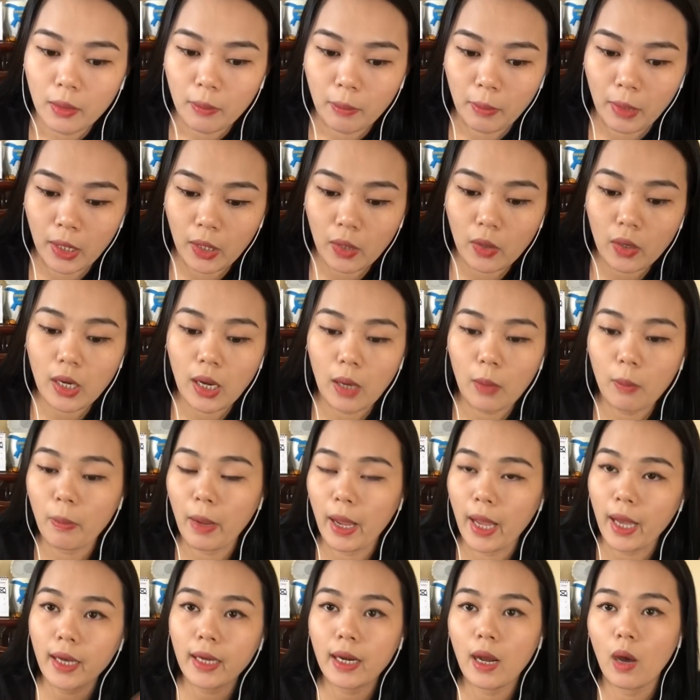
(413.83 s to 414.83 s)
Mẹ nói là ổng
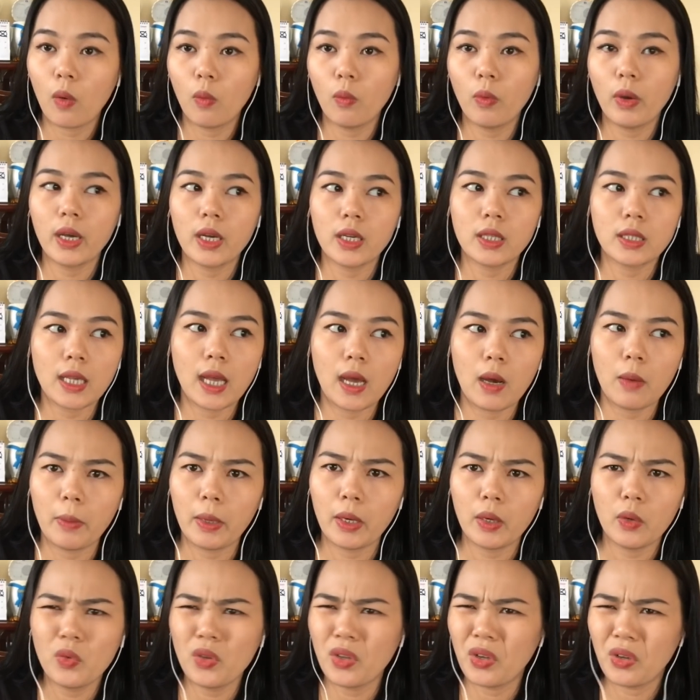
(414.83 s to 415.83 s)
bẻ cái đầu ổng quay ra sau,
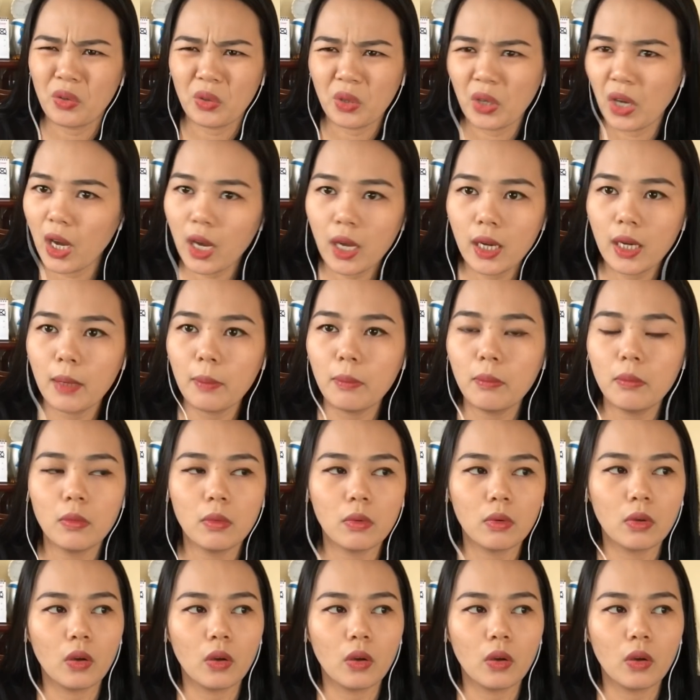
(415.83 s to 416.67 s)
mẹ nói nhìn ghê lắm.